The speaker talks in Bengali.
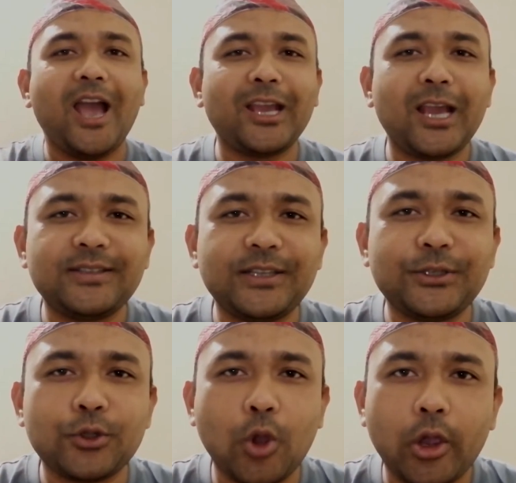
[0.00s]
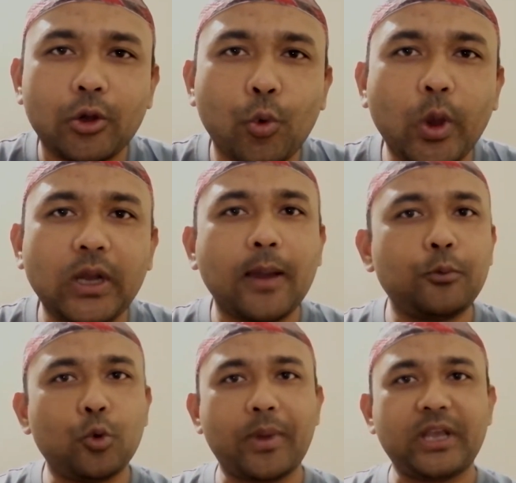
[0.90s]
Hi guys, this is Oyan. Welcome
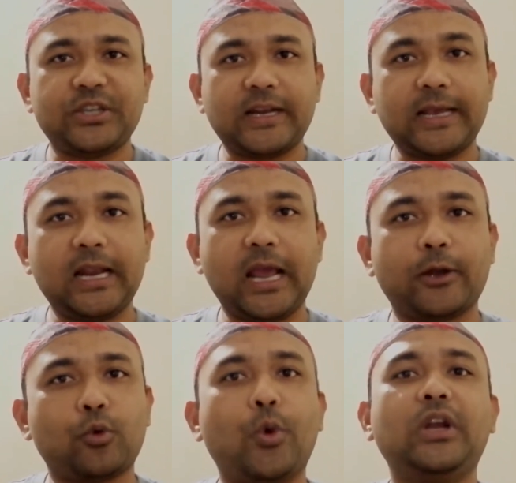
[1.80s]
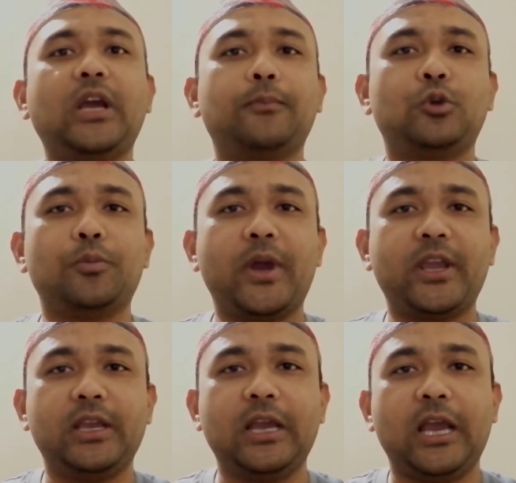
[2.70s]
to my channel and welcome to my
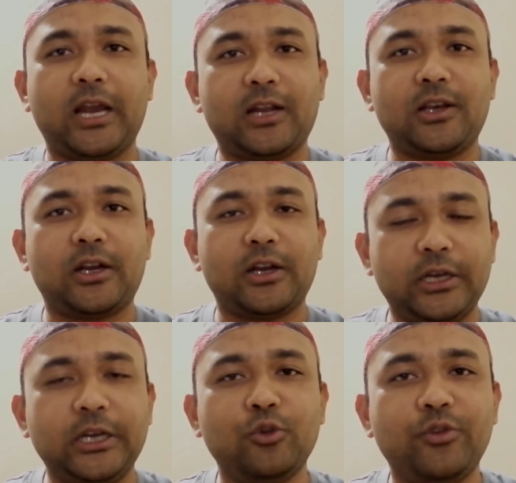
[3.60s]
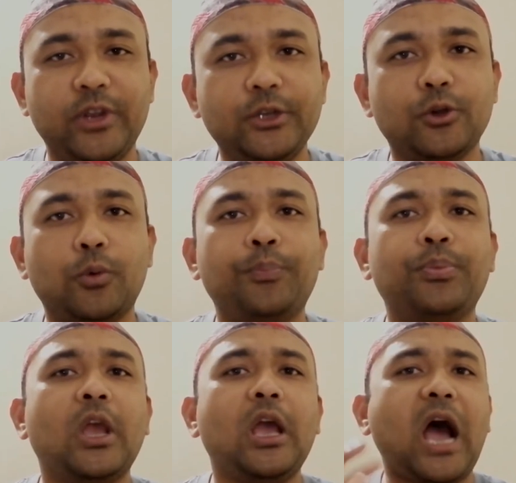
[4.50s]
another new video.
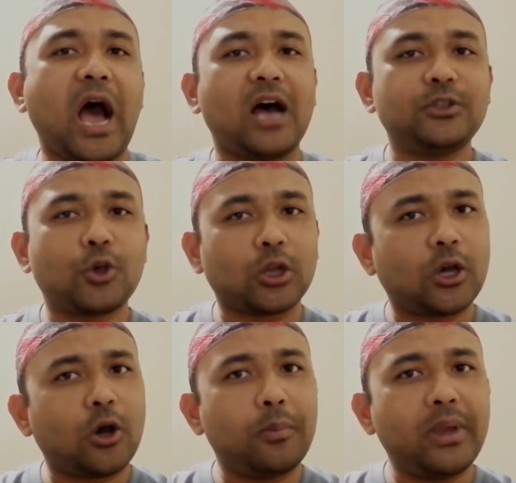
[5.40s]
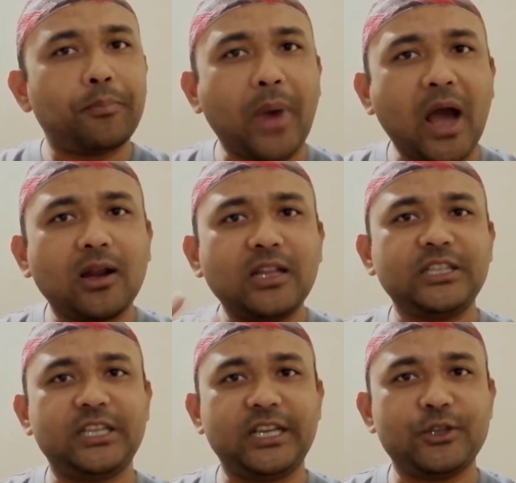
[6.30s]
আজ কথা হবে
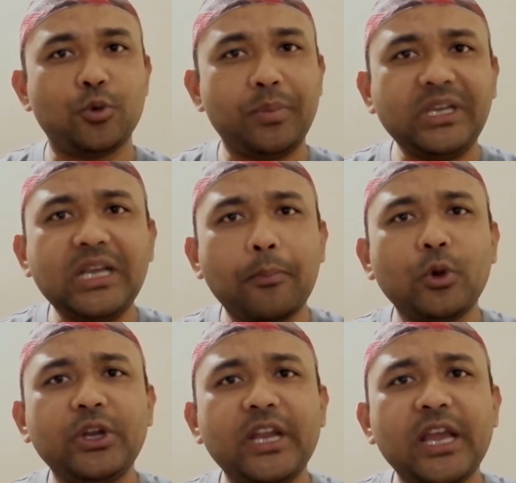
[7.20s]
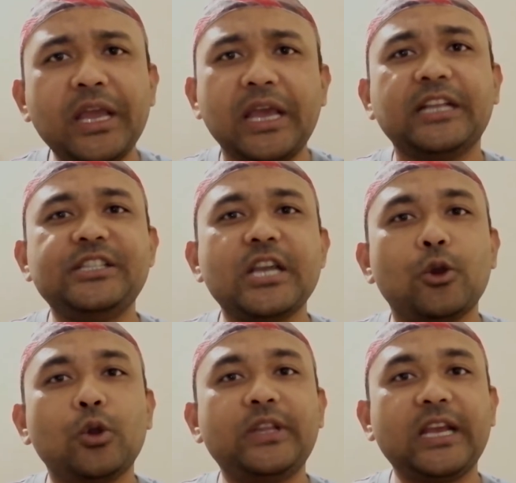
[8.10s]
বাংলাদেশি কিছু বিজ্ঞাপন নিয়ে
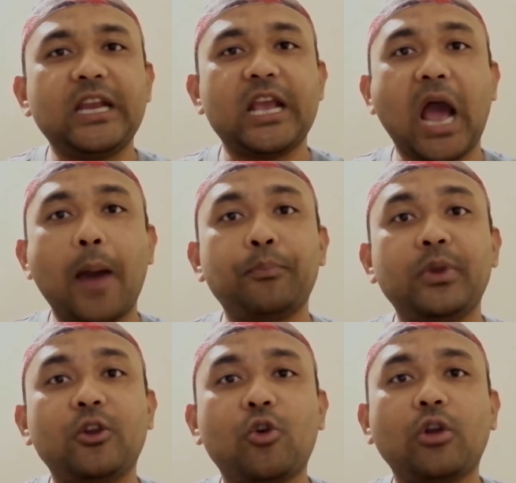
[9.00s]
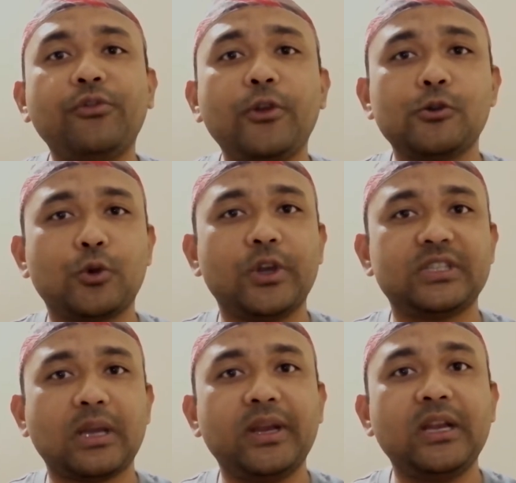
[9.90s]
যেগুলো দেখলে আপনি কনফিউজড হয়ে
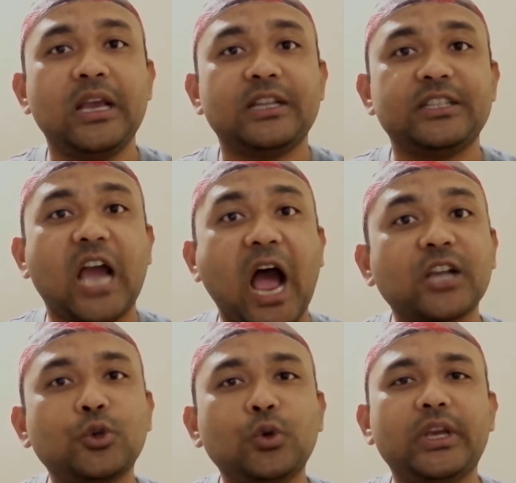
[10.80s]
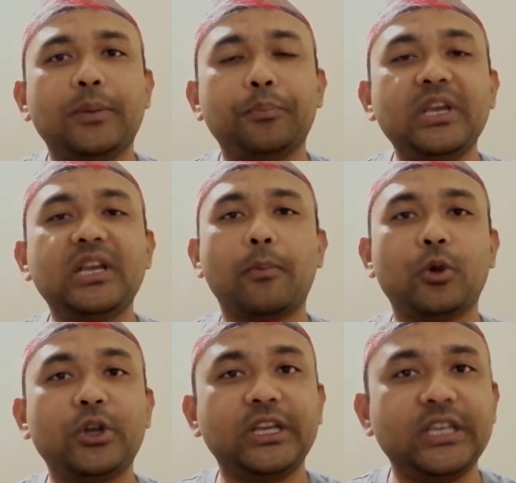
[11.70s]
যাবেন যে আসলে
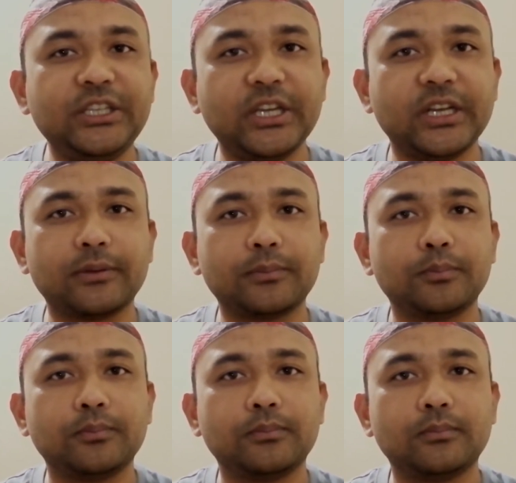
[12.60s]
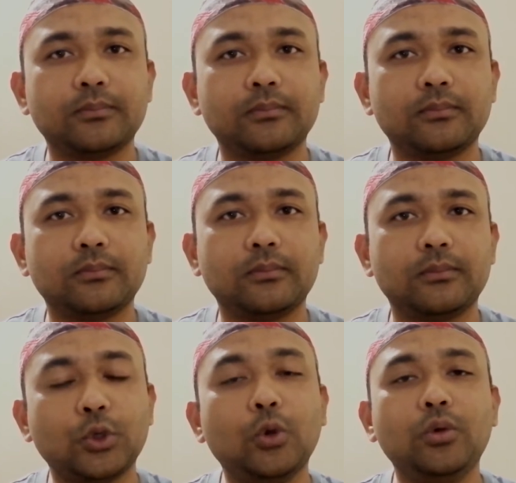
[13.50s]
বিজ্ঞাপনটি কিসের
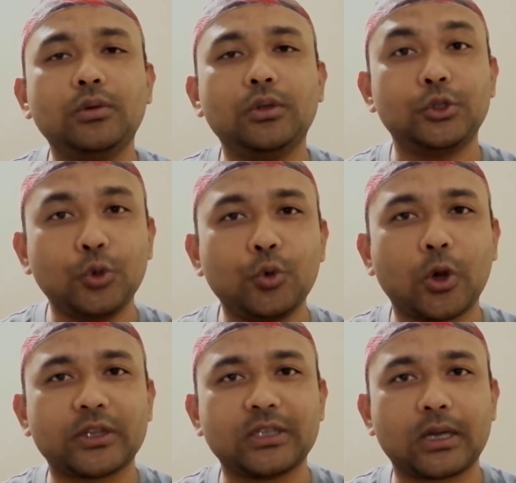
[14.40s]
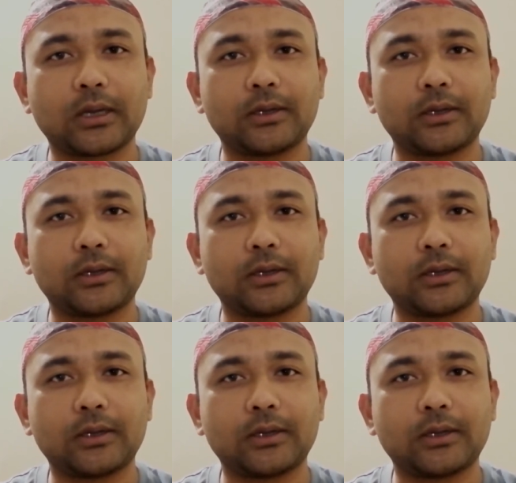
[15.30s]
চলুন শুরু করা যাক